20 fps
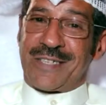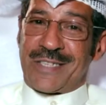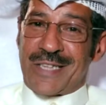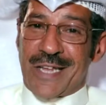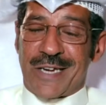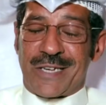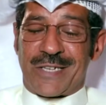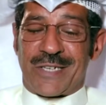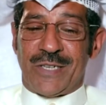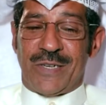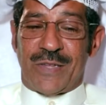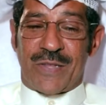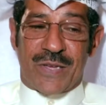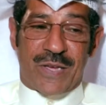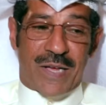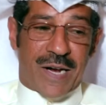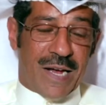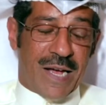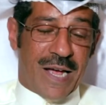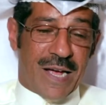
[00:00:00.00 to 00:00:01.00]
استرجع
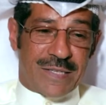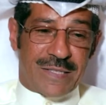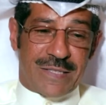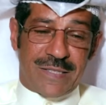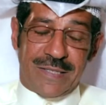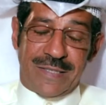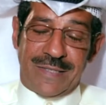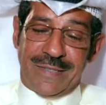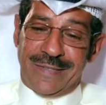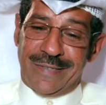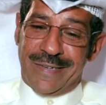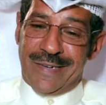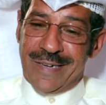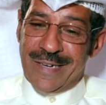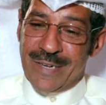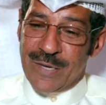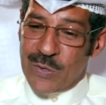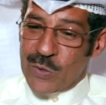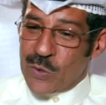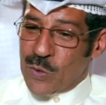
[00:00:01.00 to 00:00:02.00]
ذكرياتي
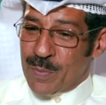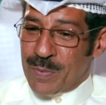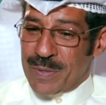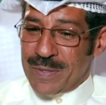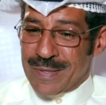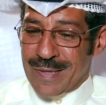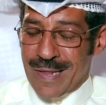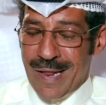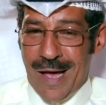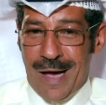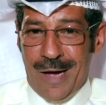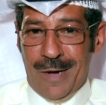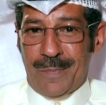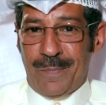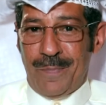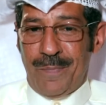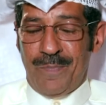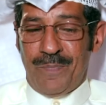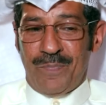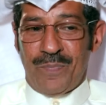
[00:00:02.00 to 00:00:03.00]
يوم كنت لاعب
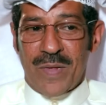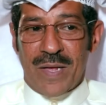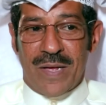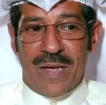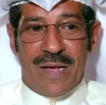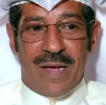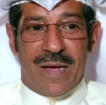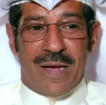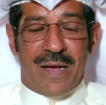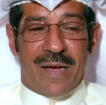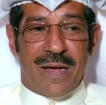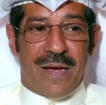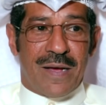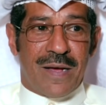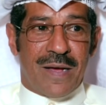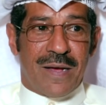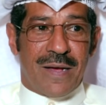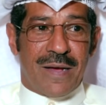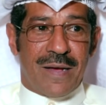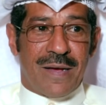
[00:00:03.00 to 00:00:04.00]

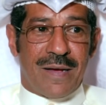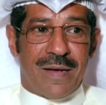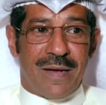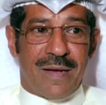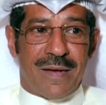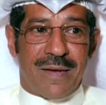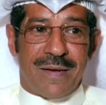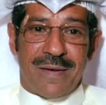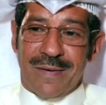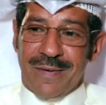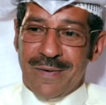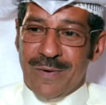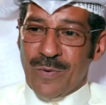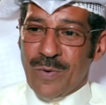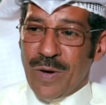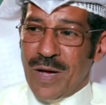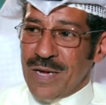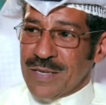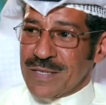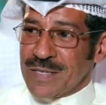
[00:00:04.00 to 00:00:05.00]
أه
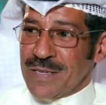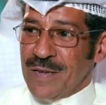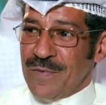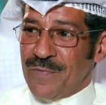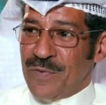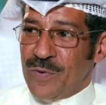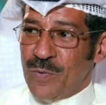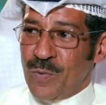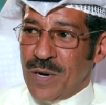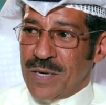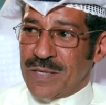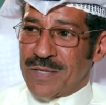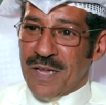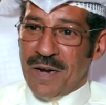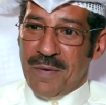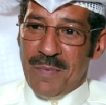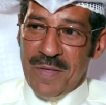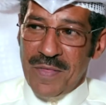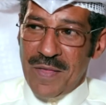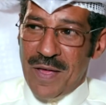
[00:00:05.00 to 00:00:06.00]
وخاصه في وقت
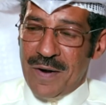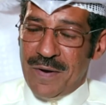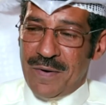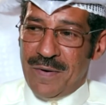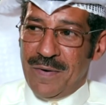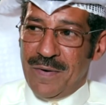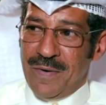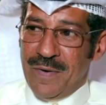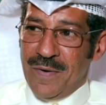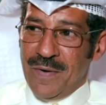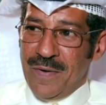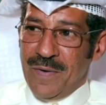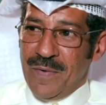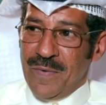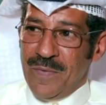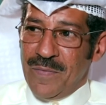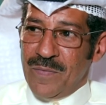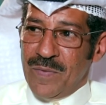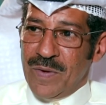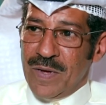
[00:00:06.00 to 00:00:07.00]
رمضان
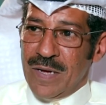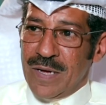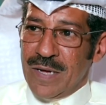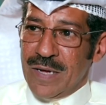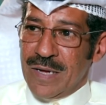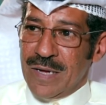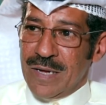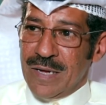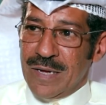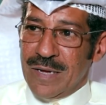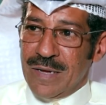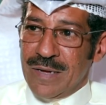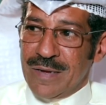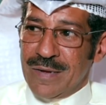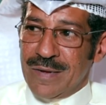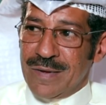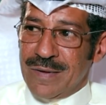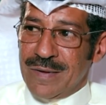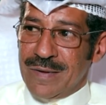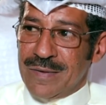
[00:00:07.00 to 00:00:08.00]
آه،,
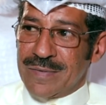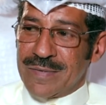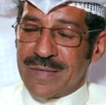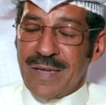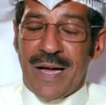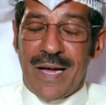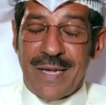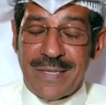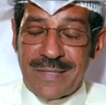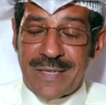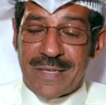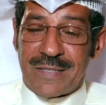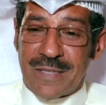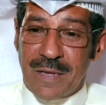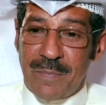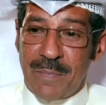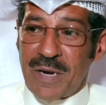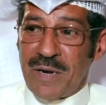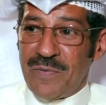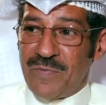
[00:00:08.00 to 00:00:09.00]
أه حتى
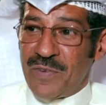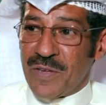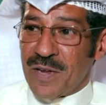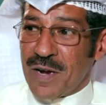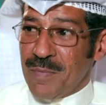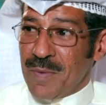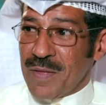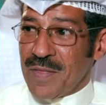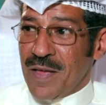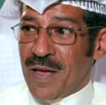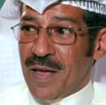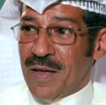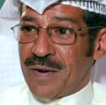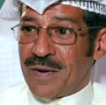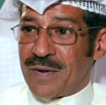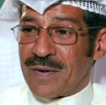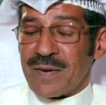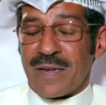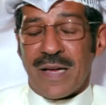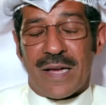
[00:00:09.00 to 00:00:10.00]
التمرين في رمضان
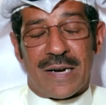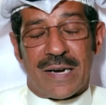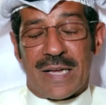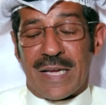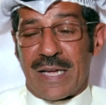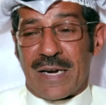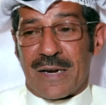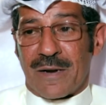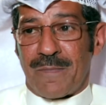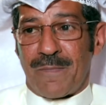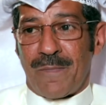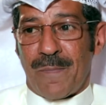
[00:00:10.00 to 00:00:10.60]
كان غير